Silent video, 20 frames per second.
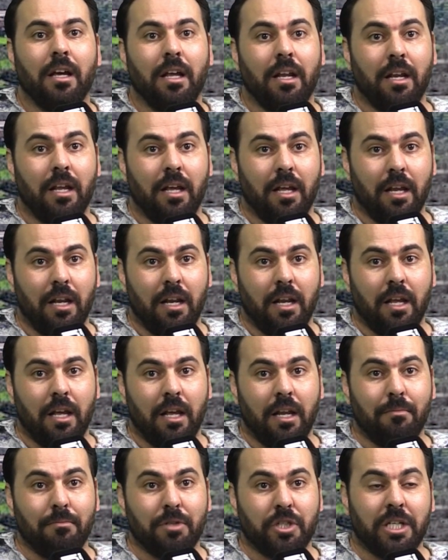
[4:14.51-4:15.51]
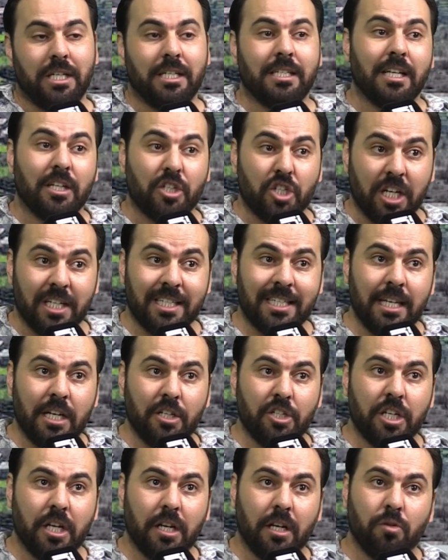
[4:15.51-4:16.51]
المجلس
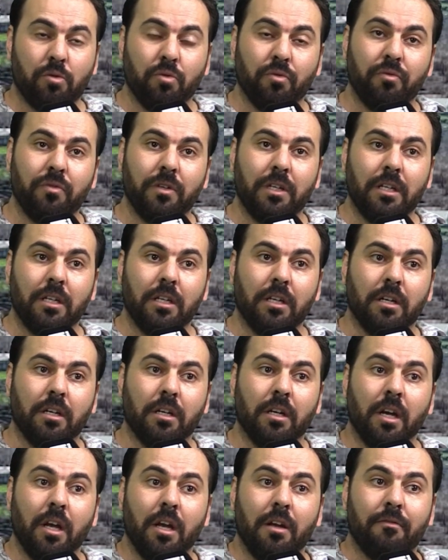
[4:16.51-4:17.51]
شخصيا شاركت في آه،